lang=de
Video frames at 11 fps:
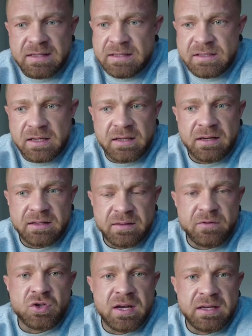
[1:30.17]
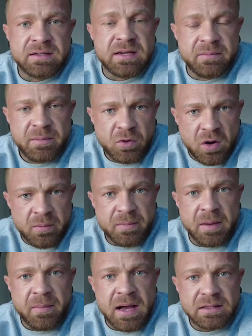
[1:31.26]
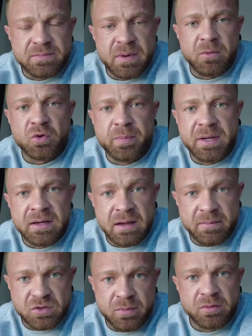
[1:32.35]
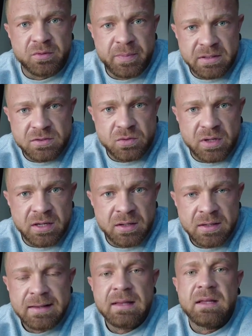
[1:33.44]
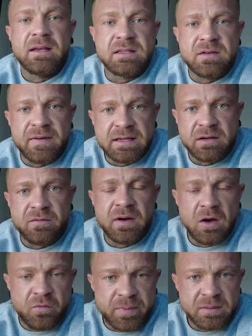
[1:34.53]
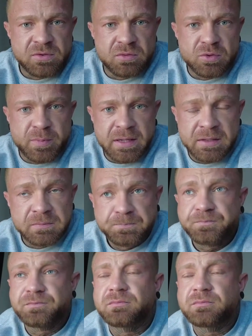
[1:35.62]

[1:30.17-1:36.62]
Dienstag, je nachdem wie schnell ich einen Termin bekomme, beim Arzt, beim Orthopäden einmal zum Orthopäden zu gehen, jetzt den weiteren Verlauf mit ihm zu besprechen.